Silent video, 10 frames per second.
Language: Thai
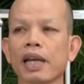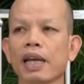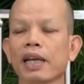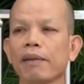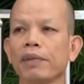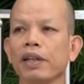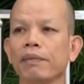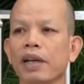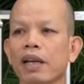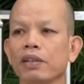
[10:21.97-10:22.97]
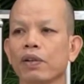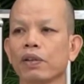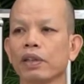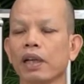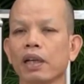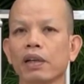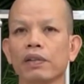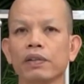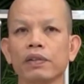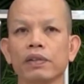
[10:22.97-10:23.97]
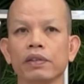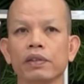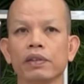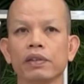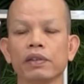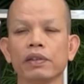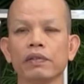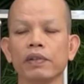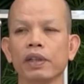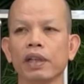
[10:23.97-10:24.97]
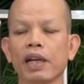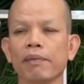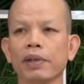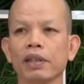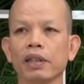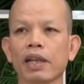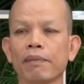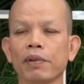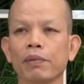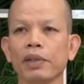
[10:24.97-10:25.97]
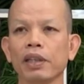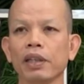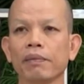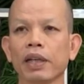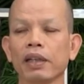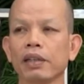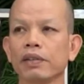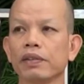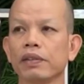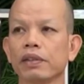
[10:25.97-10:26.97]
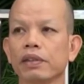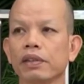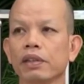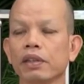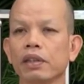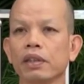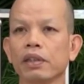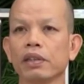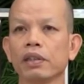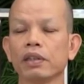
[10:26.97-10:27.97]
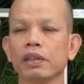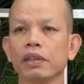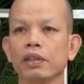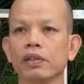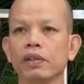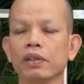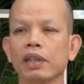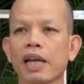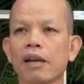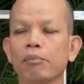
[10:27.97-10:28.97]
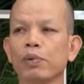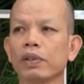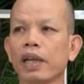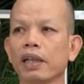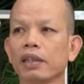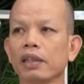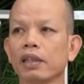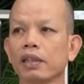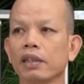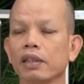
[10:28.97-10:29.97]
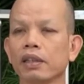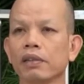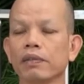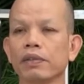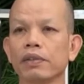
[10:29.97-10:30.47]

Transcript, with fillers: สัญญาขันมันทำงานสองเทือลระเวทนามาเกิดทับเขาไปอีกมันนี่ส่วนสังขารปรุงแต่งสิเกิดขึ้น